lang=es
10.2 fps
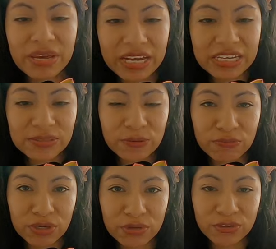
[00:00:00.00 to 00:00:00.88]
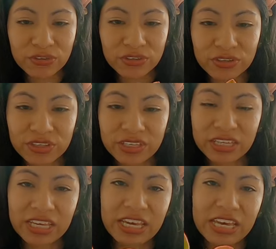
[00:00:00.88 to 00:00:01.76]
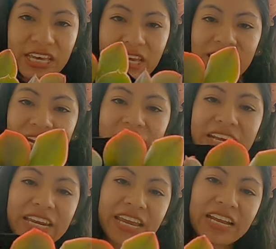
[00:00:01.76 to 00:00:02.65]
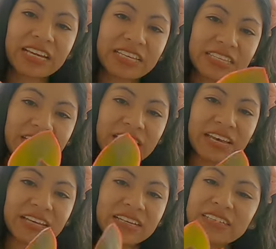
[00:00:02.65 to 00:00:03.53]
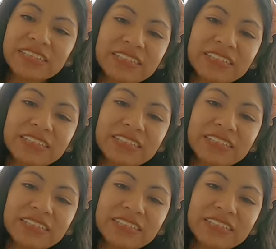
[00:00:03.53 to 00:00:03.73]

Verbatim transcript: Vean esto, amigos. ¿Qué crean que sea.